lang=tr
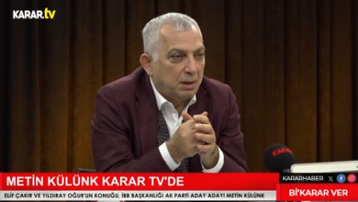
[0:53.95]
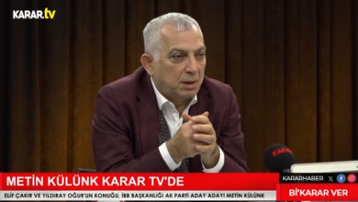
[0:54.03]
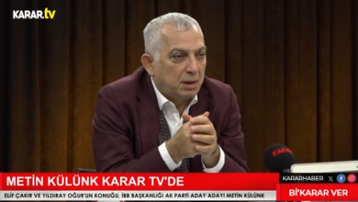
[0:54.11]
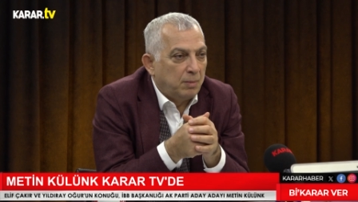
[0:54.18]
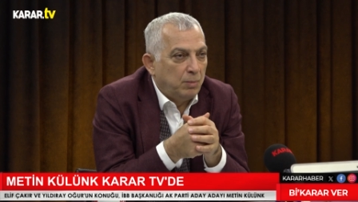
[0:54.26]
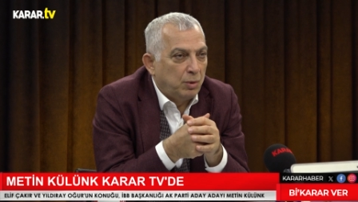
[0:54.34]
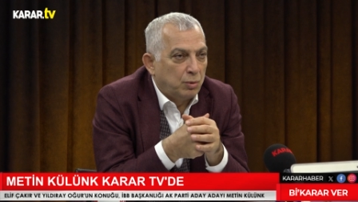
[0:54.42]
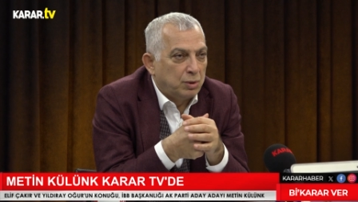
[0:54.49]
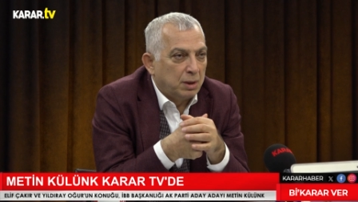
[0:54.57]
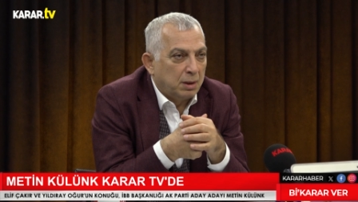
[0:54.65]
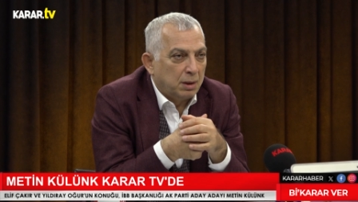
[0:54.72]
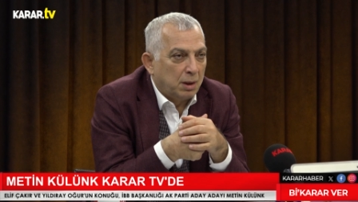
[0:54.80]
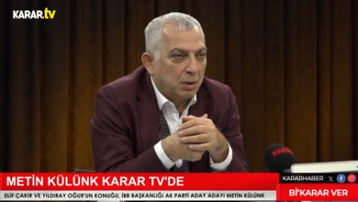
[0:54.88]
kimlik
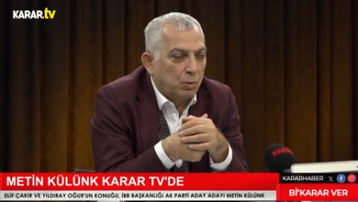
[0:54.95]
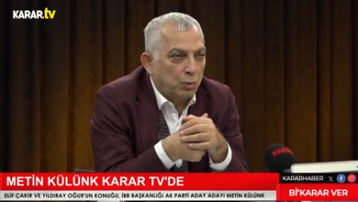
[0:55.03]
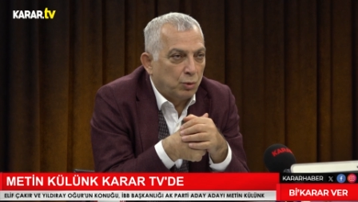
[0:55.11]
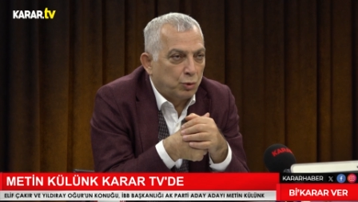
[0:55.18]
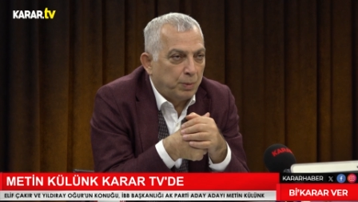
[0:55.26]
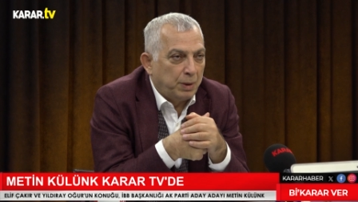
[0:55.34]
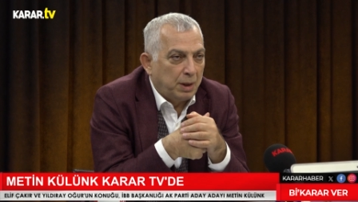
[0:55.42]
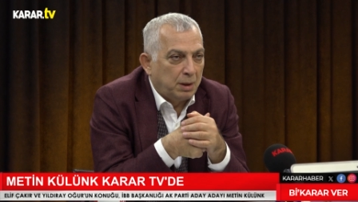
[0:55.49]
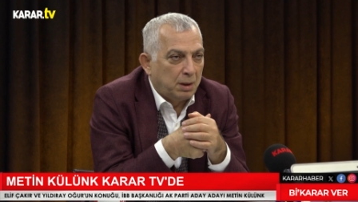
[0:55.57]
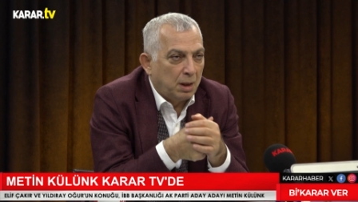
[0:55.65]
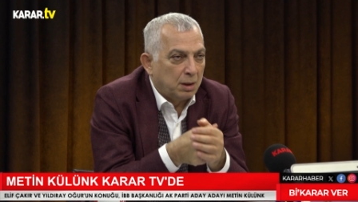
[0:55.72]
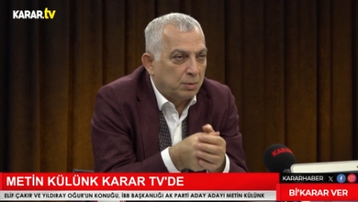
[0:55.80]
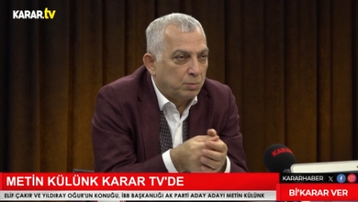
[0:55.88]
üzerinden konuşma
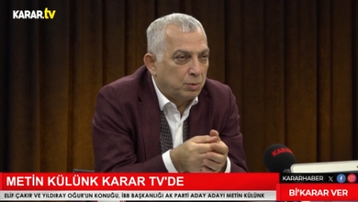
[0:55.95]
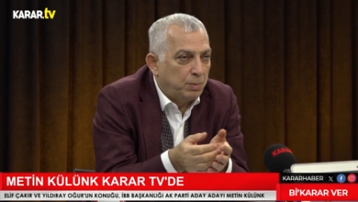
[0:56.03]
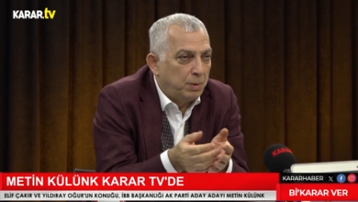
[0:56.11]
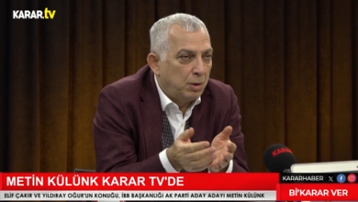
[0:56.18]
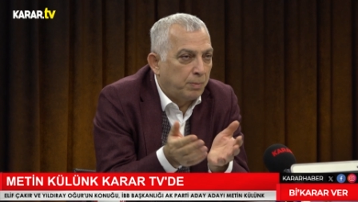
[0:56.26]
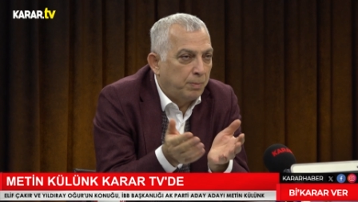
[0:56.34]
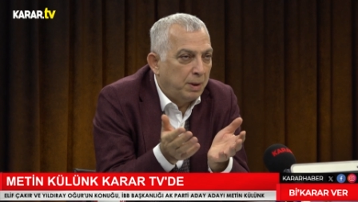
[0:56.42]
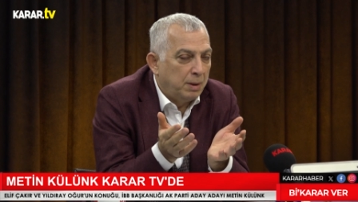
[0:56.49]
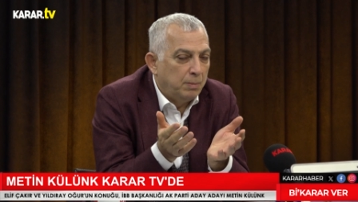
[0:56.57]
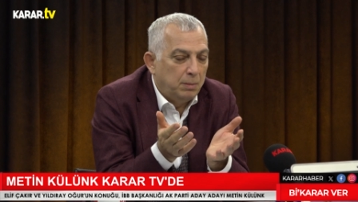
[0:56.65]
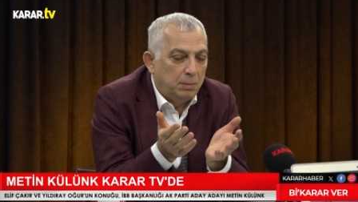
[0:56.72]
ihtiyacımız bile yok. Benim